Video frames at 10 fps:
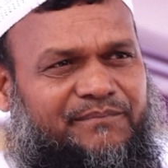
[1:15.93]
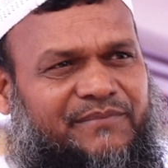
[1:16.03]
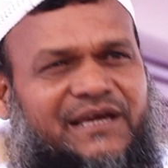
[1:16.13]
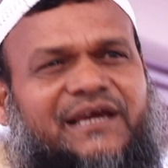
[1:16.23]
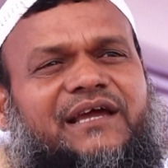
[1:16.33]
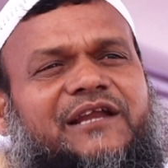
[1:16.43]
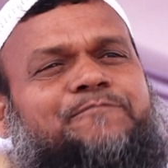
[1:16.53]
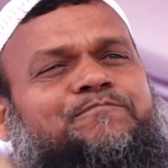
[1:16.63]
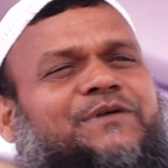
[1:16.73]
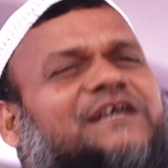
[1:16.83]
মেয়ের
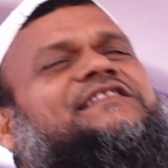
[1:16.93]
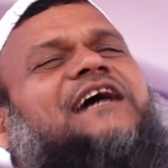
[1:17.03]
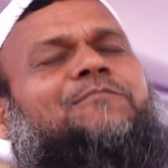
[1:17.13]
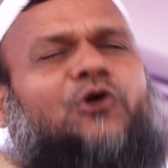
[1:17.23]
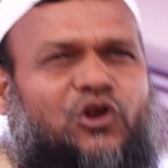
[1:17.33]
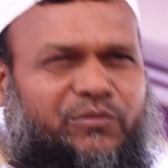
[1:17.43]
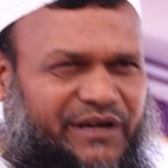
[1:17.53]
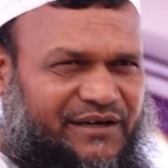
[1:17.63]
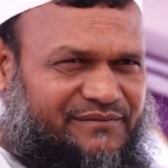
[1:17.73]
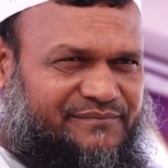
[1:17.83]
পিতা বলবেন